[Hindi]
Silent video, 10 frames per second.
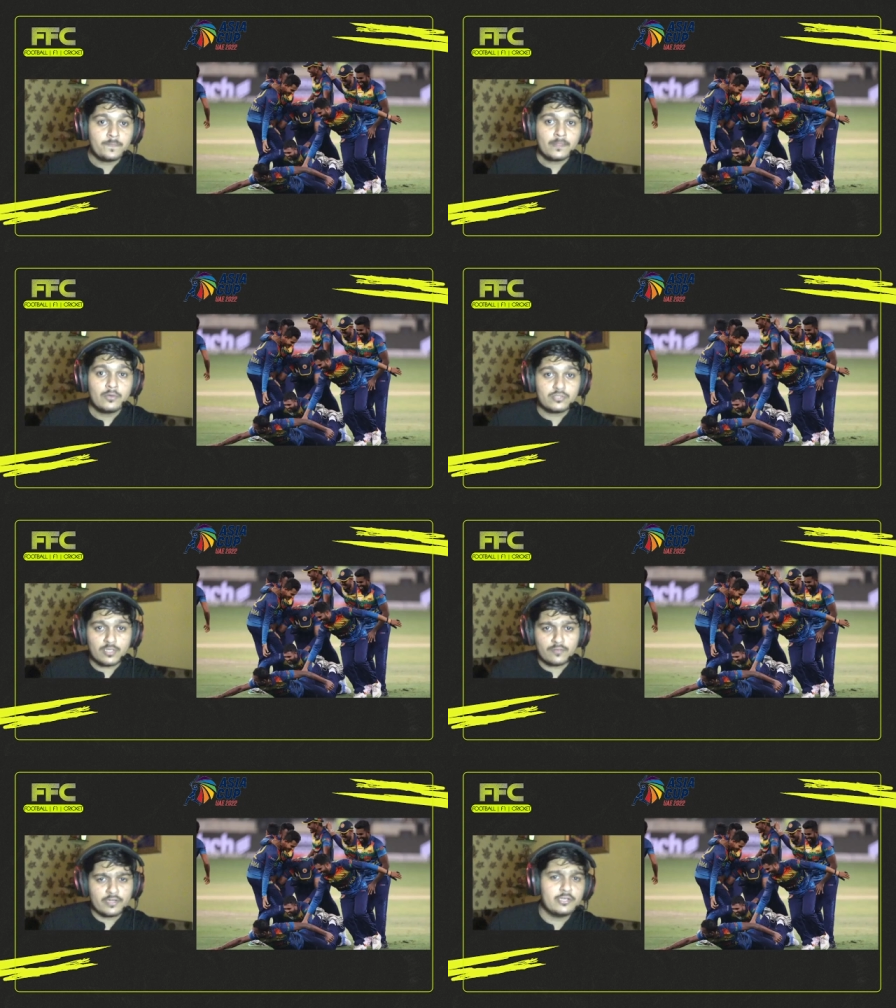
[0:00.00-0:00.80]
उसके बाद
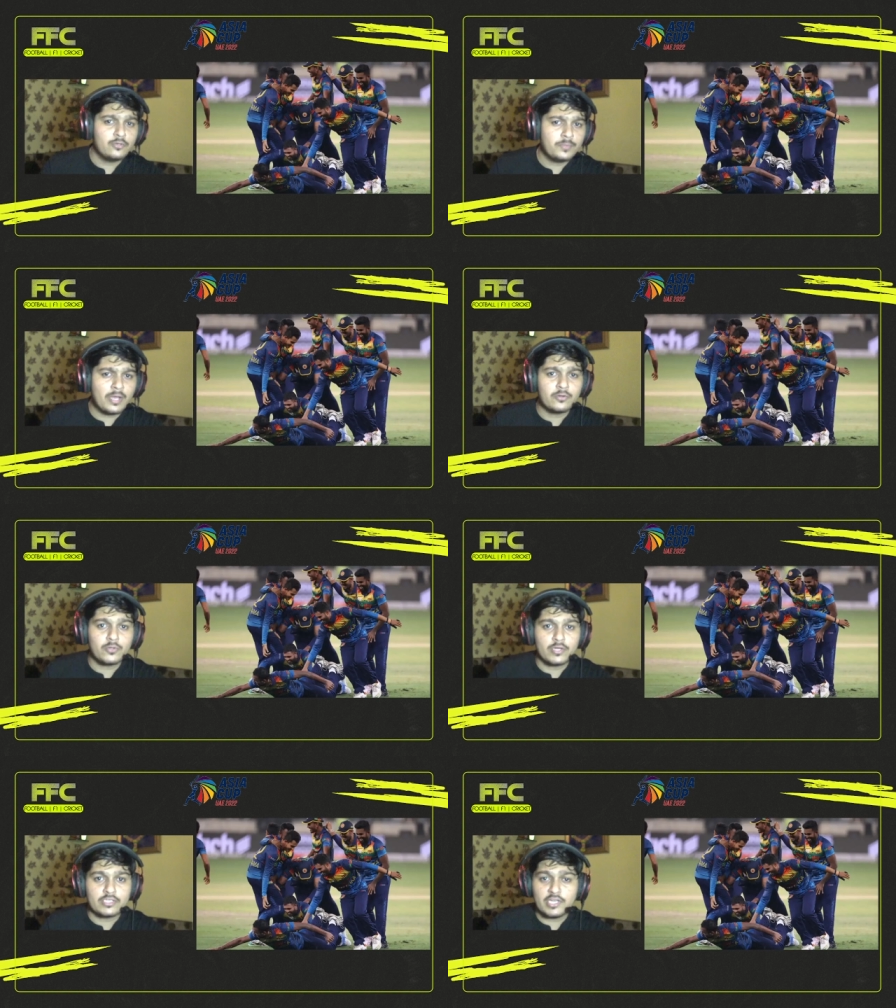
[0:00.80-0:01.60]
वनिंदु भी आउट हो
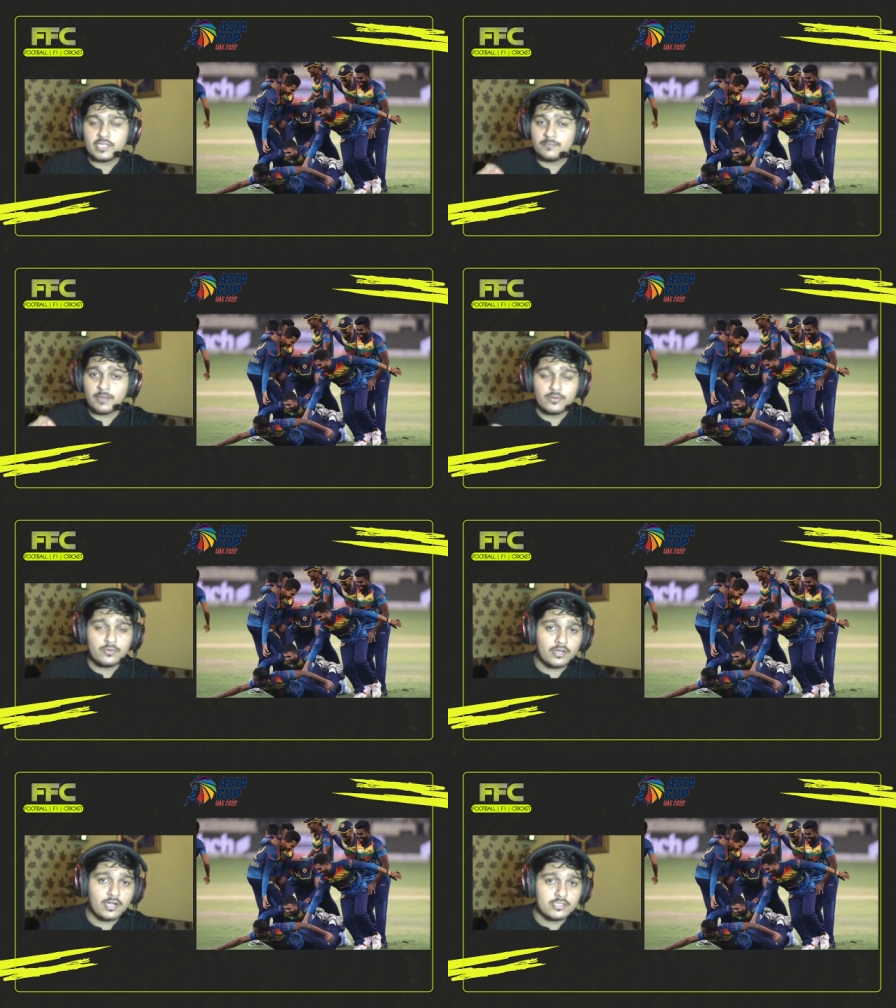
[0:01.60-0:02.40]
गए थे लेकिन भानुका
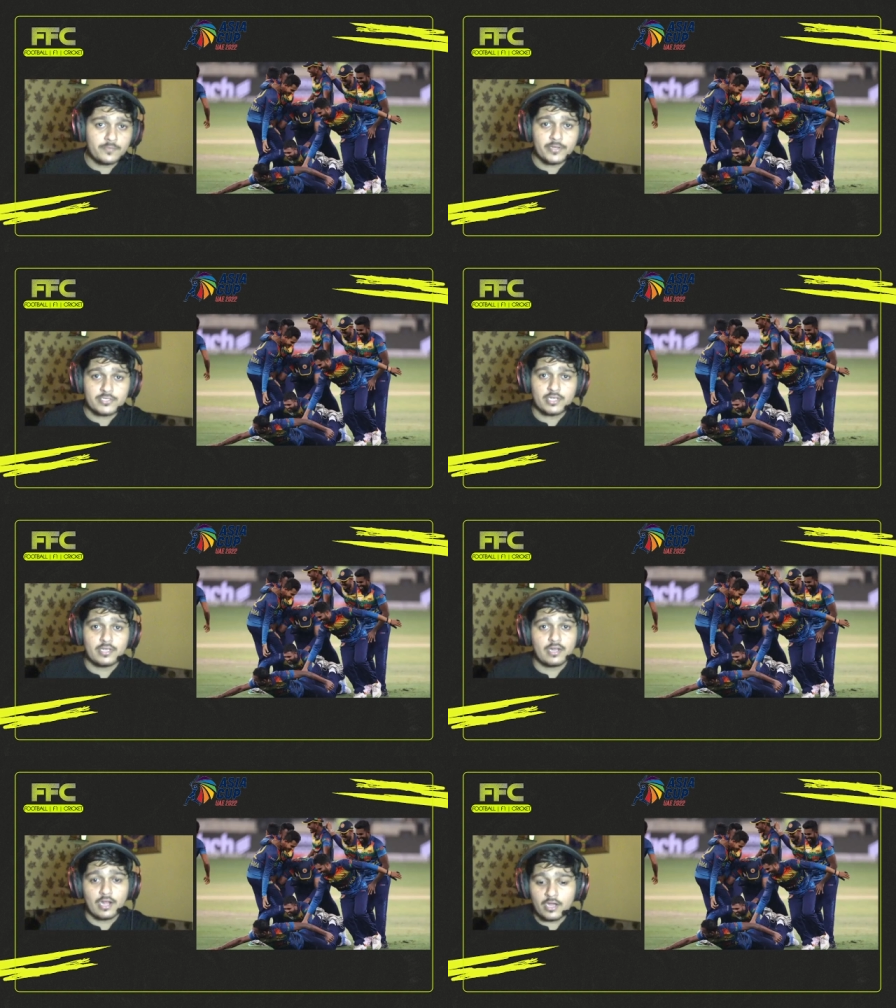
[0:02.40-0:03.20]
राजा पक्षा
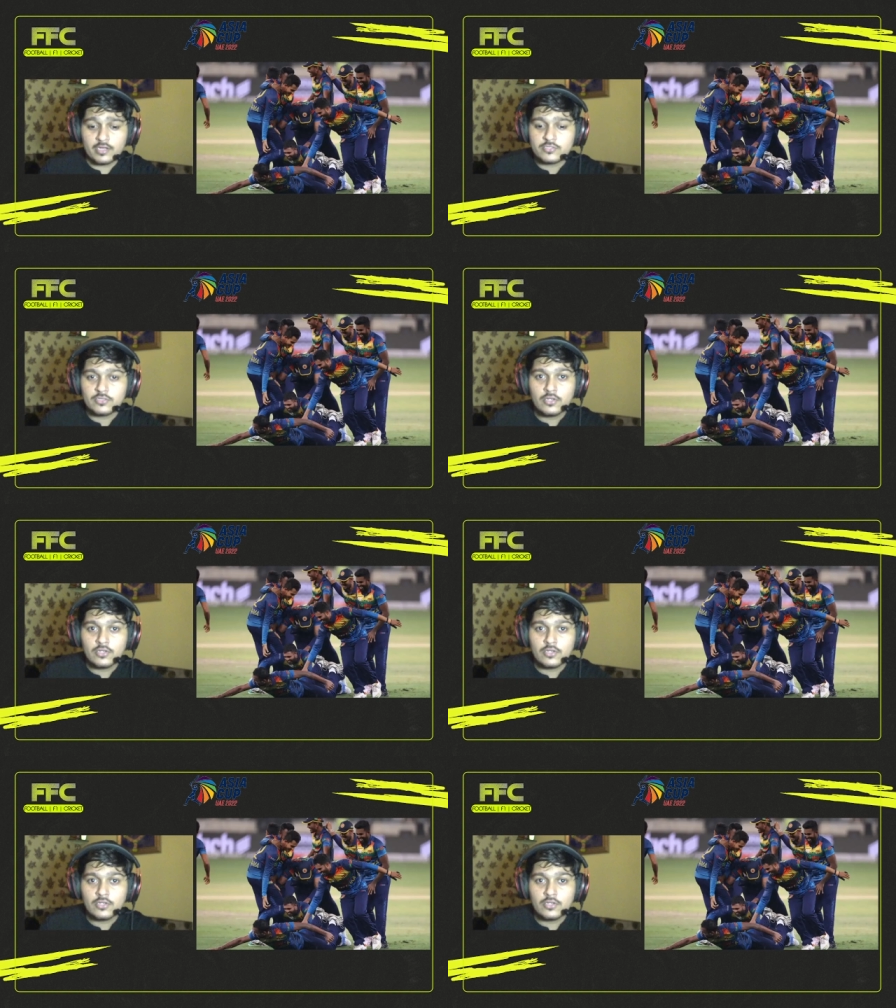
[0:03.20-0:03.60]
यार आज